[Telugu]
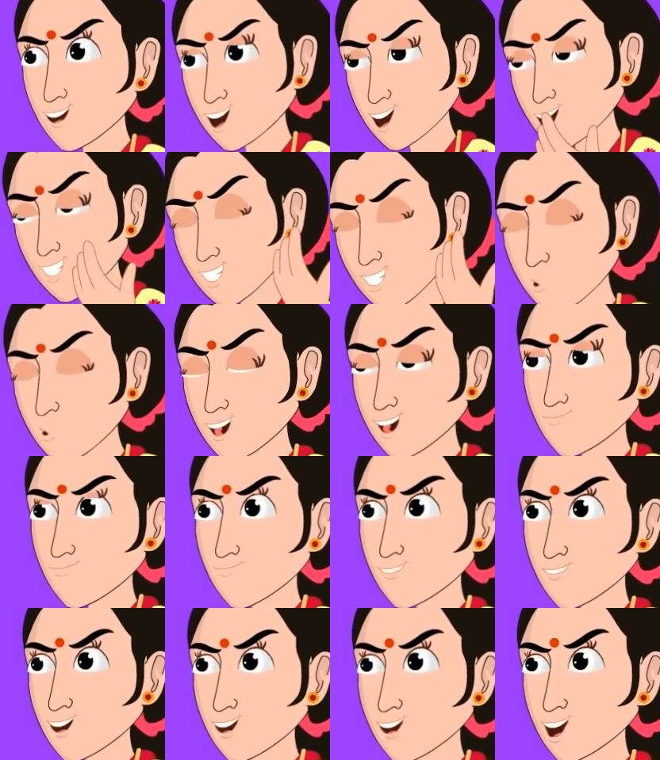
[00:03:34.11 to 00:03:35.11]
అప్పటికి
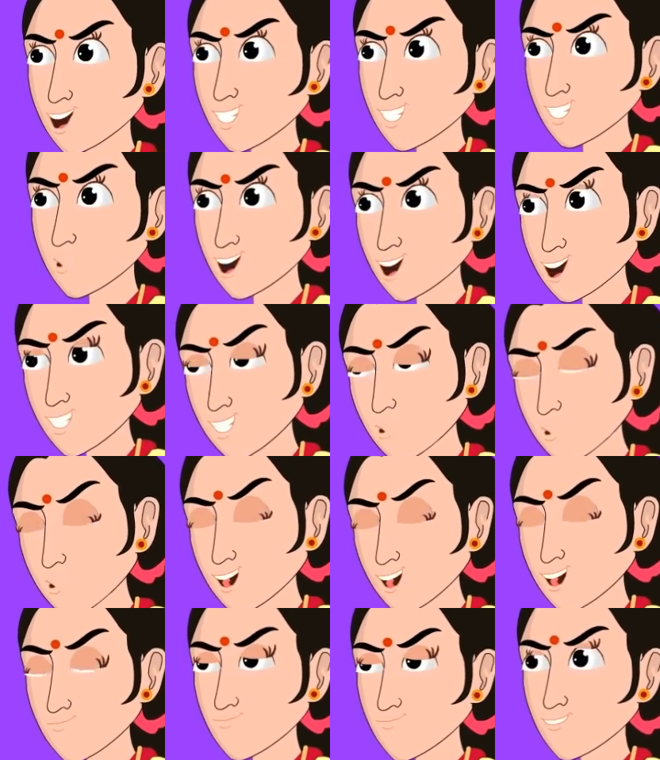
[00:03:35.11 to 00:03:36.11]
ఇలాగే ఉంటే
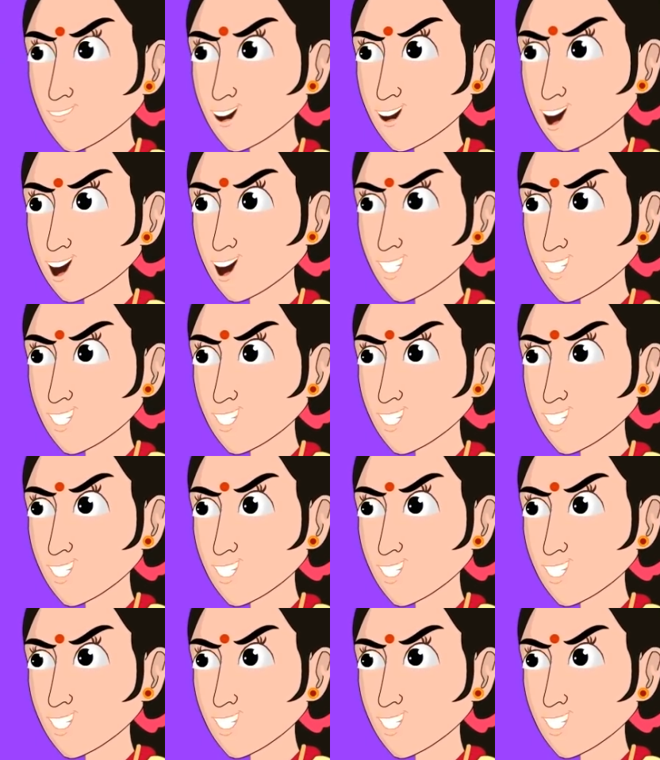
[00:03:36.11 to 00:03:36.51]
మాత్రం నిన్ను